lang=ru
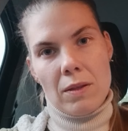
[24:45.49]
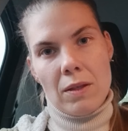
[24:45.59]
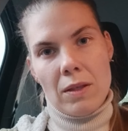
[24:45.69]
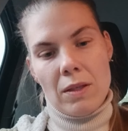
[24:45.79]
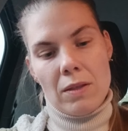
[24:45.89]

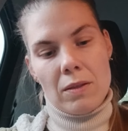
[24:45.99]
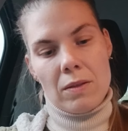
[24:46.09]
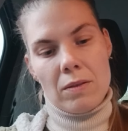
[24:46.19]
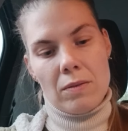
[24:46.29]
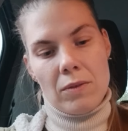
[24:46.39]
и
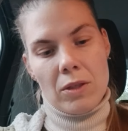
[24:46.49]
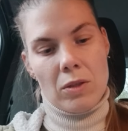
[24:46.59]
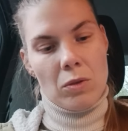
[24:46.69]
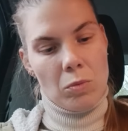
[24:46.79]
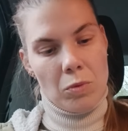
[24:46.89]
в
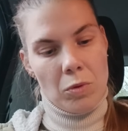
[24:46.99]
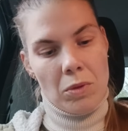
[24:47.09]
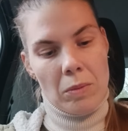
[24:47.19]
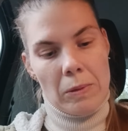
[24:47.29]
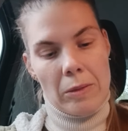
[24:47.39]
этой группе у
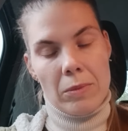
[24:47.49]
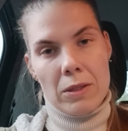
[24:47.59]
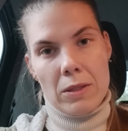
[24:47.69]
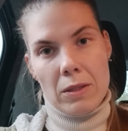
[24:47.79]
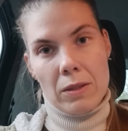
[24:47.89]
меня были
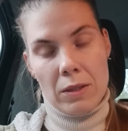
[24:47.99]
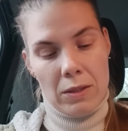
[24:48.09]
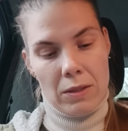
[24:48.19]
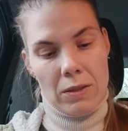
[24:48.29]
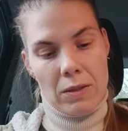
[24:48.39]

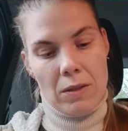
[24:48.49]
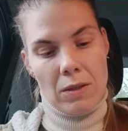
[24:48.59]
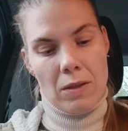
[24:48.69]
мастер-классы,